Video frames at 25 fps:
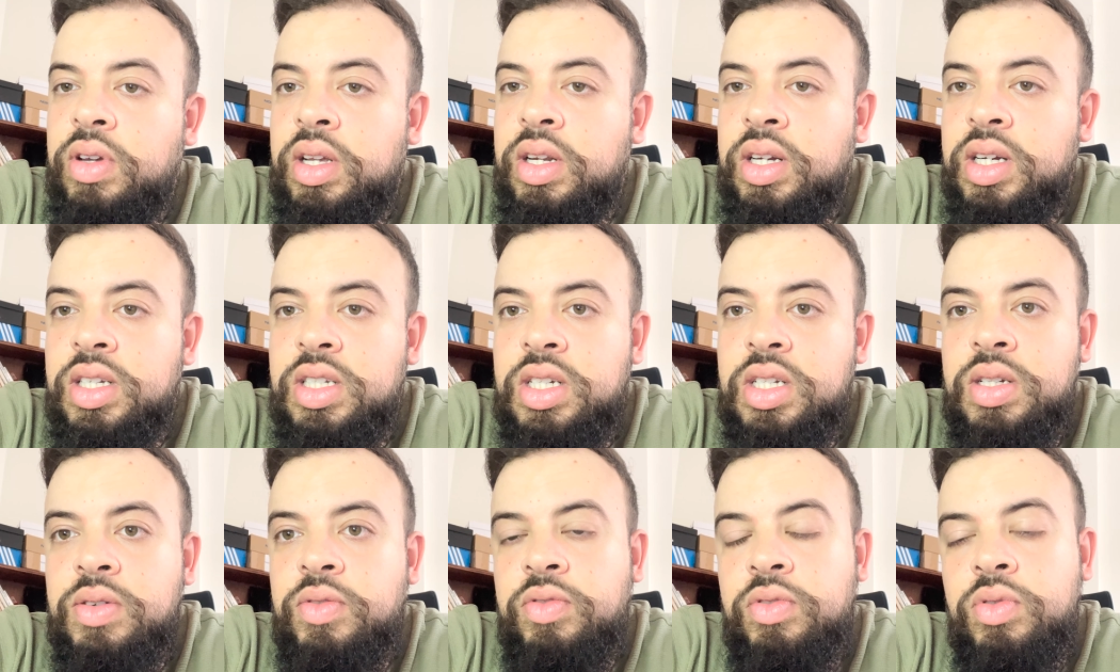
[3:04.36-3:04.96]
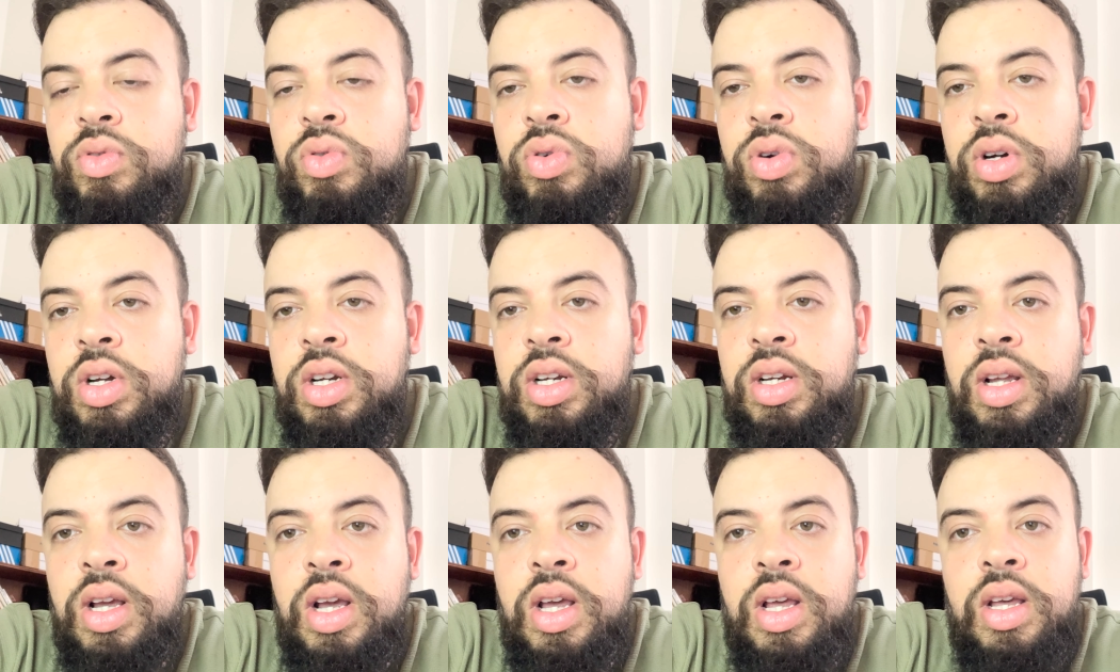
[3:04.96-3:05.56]
انا كنكتب في
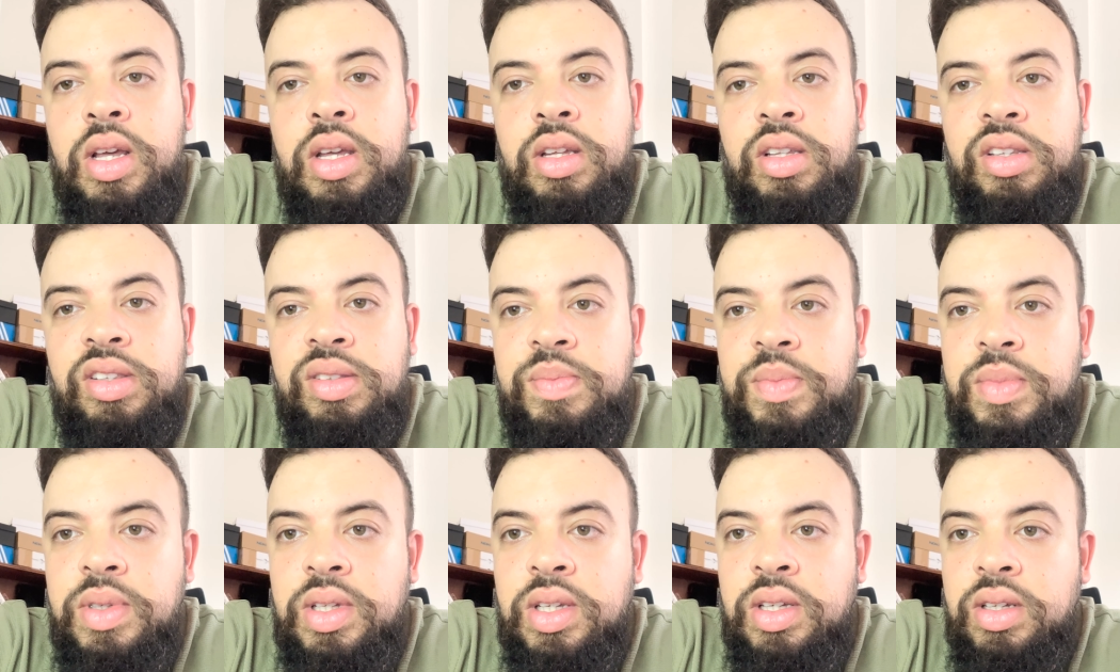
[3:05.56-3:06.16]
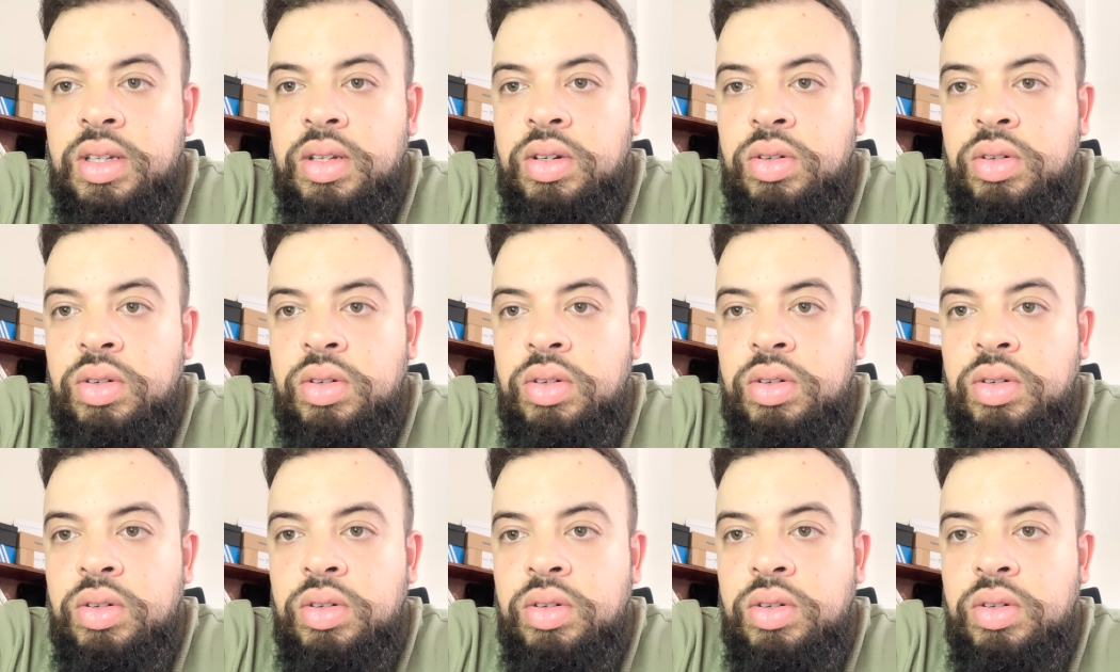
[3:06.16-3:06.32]
جوجل آه،